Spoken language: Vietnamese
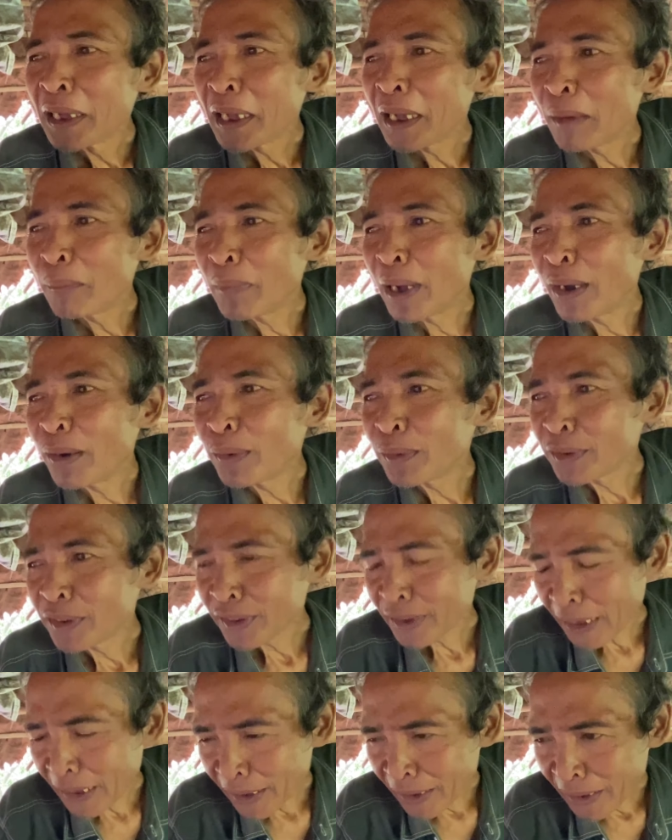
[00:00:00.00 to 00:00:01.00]
mà hồi
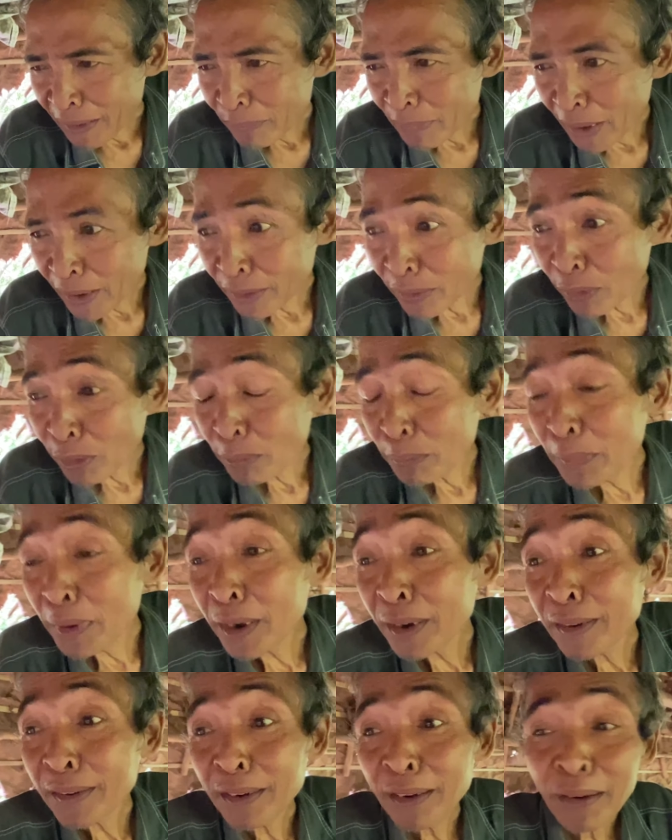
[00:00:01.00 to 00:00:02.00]
sáng mà đâu có biết
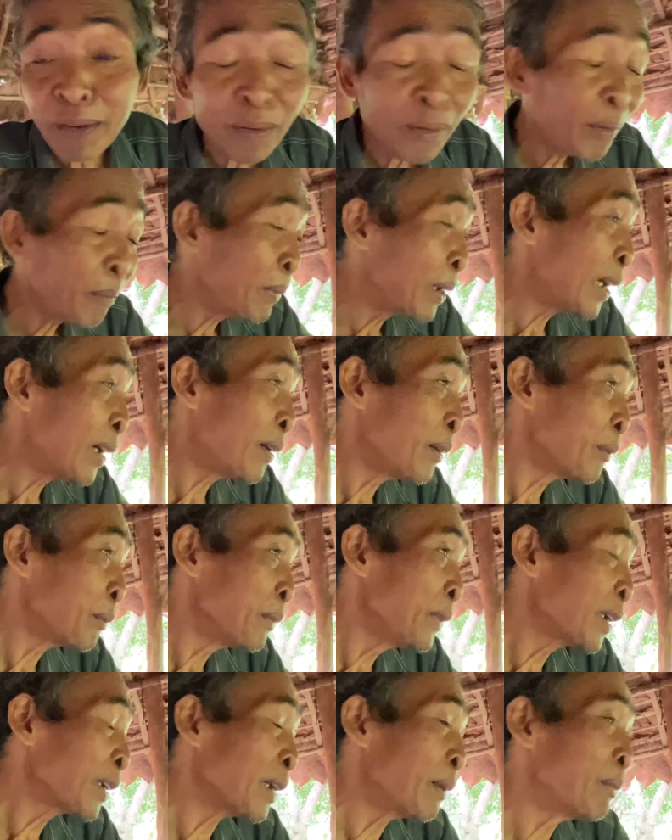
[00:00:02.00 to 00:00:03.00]
đo mà
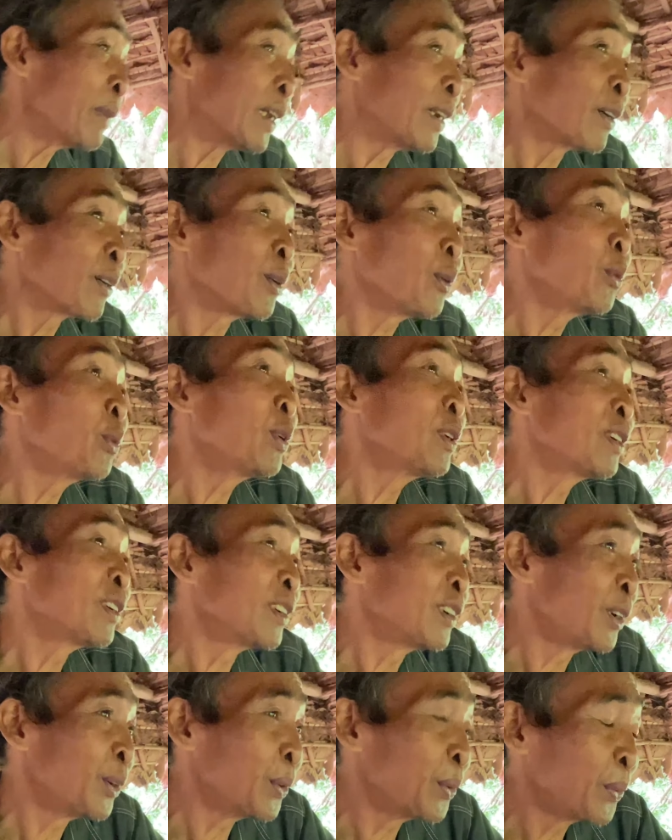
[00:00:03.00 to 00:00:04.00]
biết mà đâu có
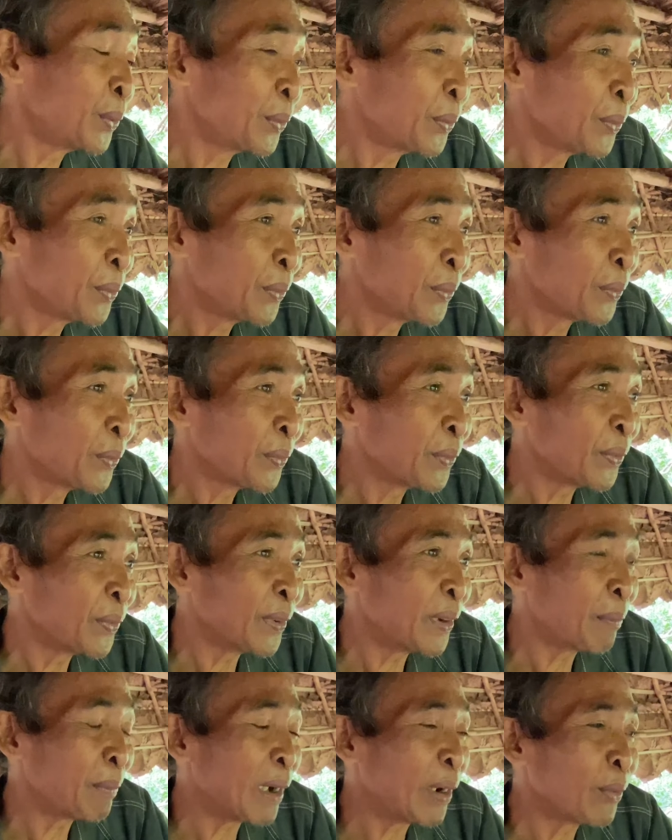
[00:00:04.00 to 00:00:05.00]
uống rượu à.
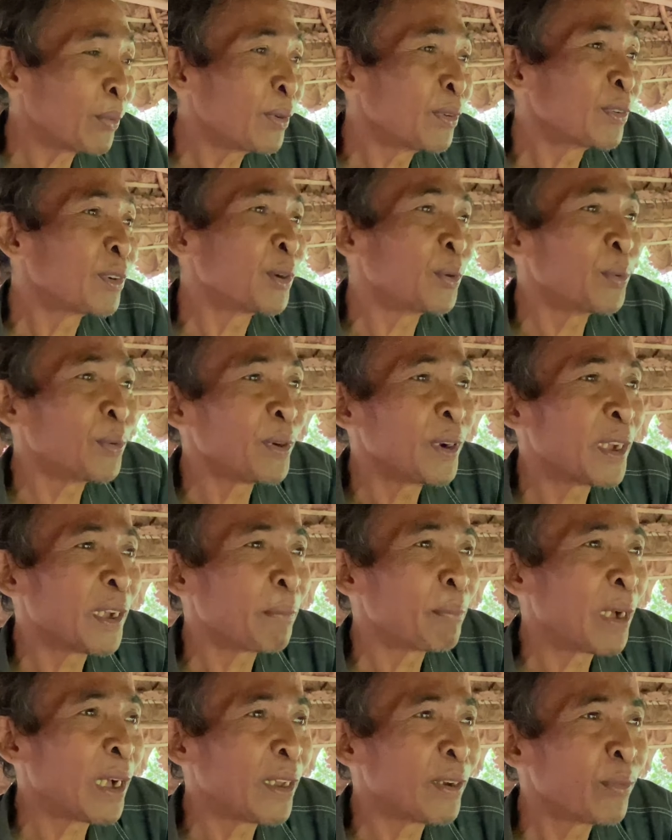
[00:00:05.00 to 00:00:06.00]
Dạ. mà uống rượu
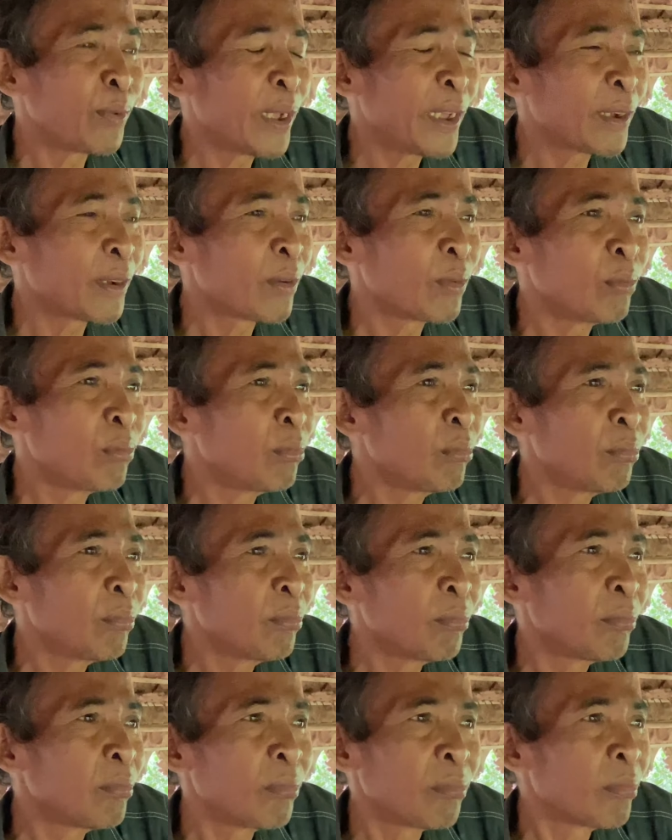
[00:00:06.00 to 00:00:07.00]
nè mà nói cũng
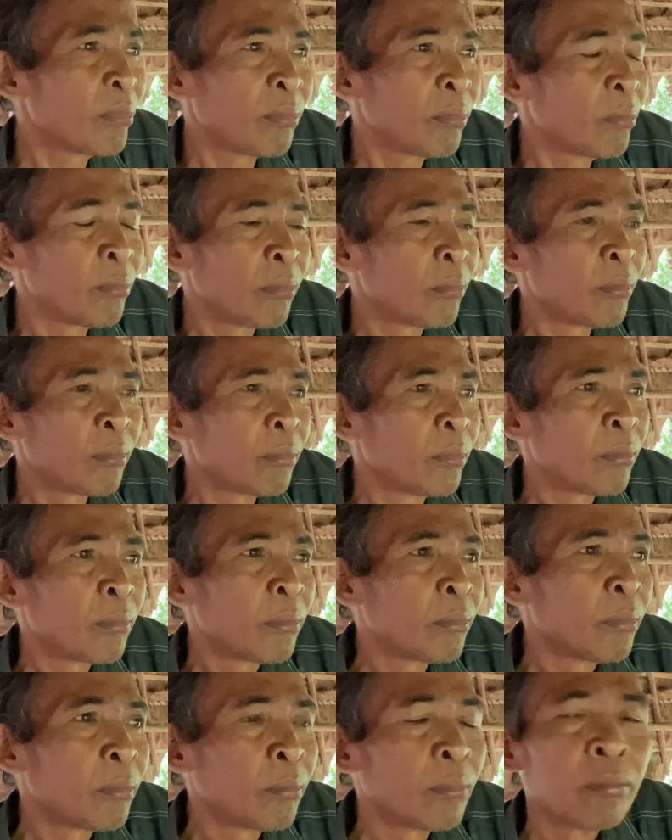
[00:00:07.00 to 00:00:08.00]
dạ ấy
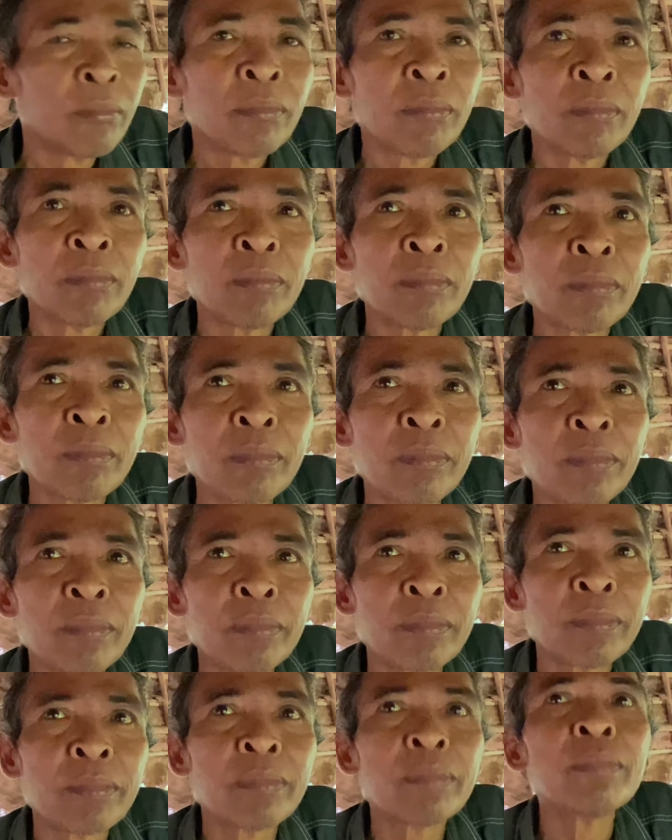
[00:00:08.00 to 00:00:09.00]
là hồi sáng mình cũng uống
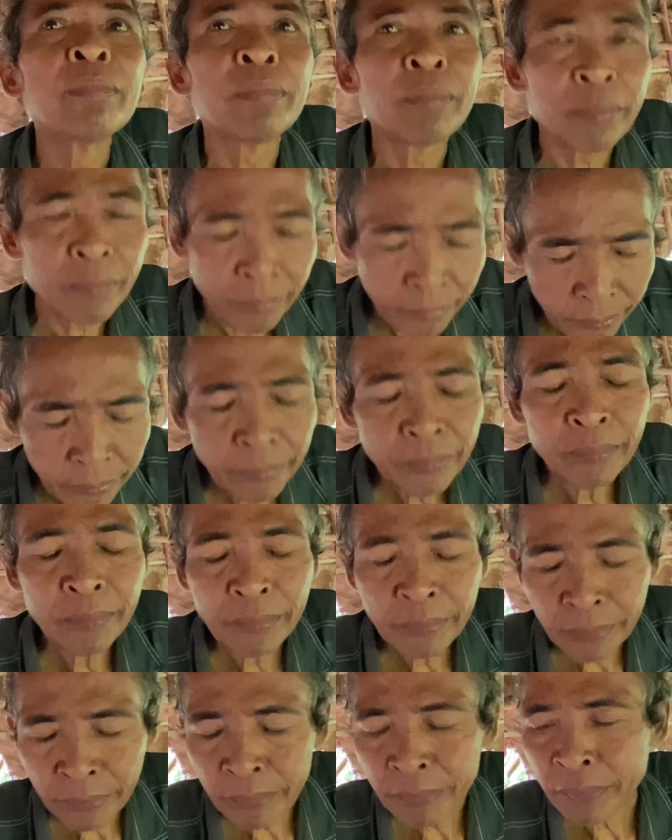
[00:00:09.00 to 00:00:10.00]
một ít đúng không chú
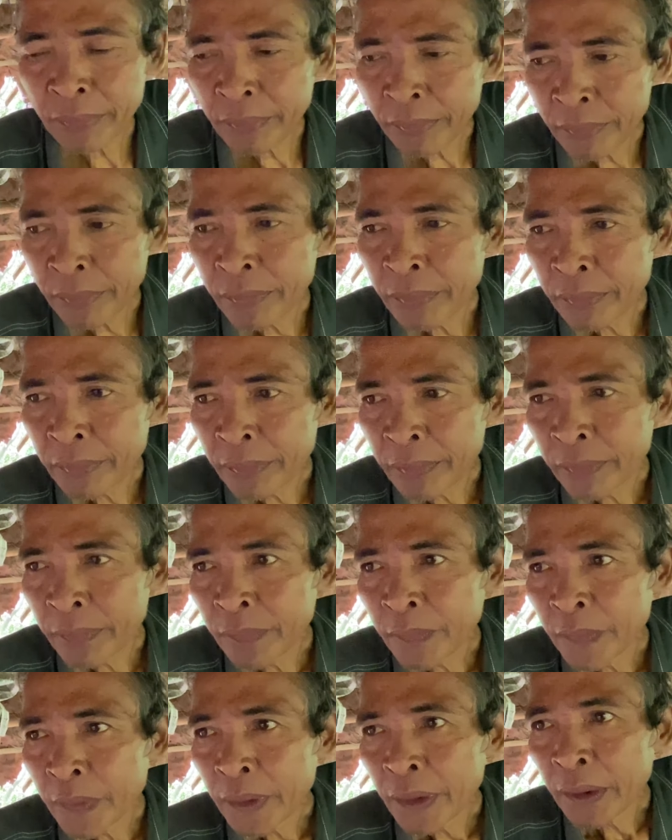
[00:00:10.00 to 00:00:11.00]
không sao đâu chú
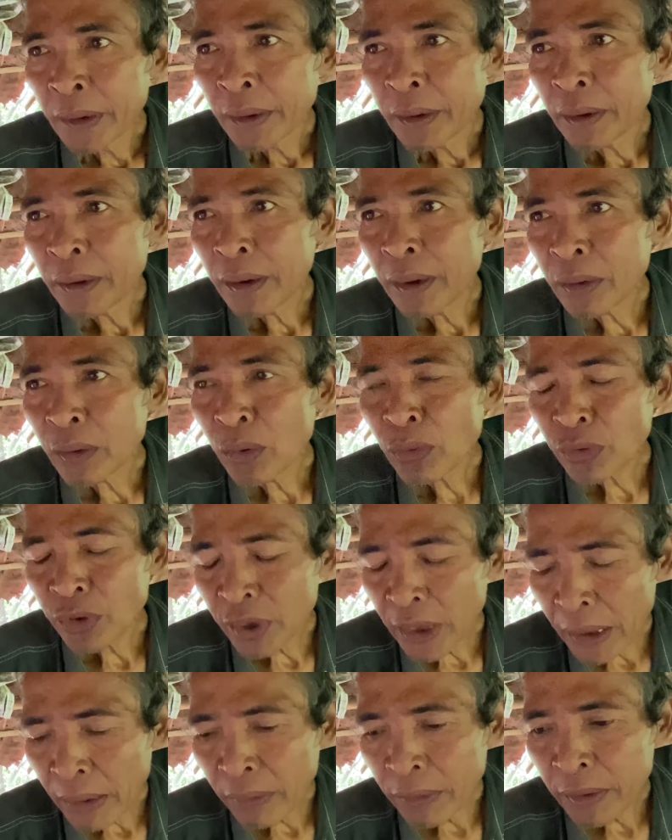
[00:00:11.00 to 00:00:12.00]
nha dạ mình dạ, cứ nói sao?
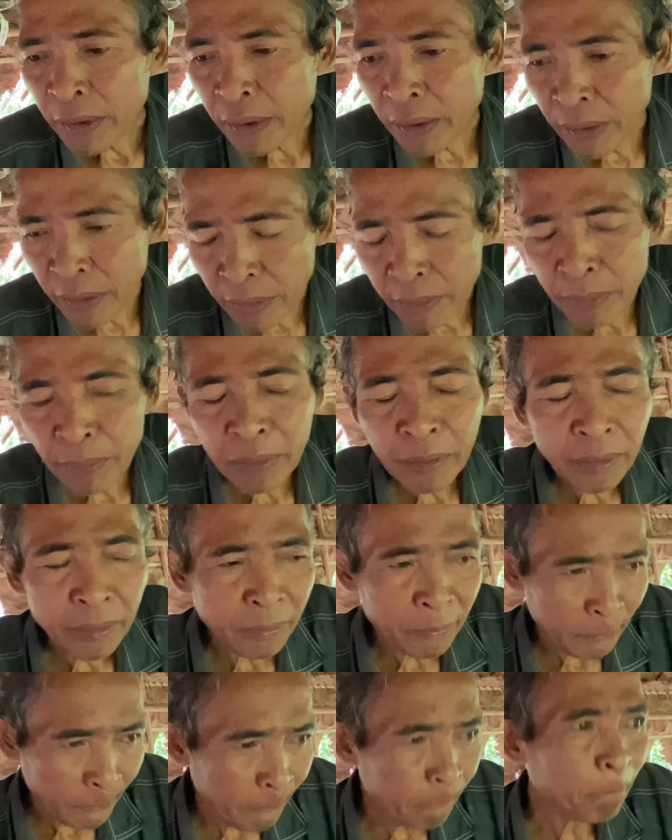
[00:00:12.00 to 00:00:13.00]
bình thường thôi à. tại vì con
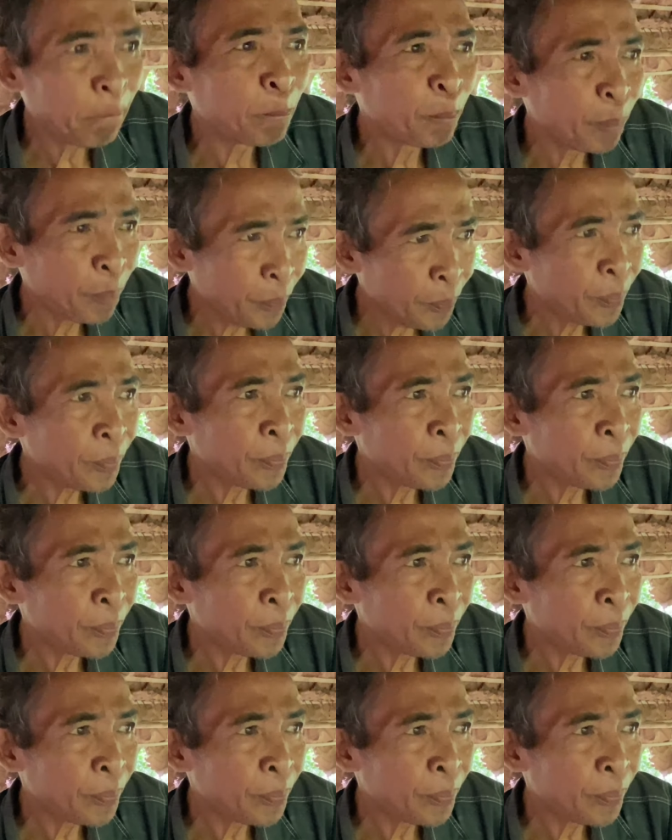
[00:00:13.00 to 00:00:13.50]
thấy chú vẫn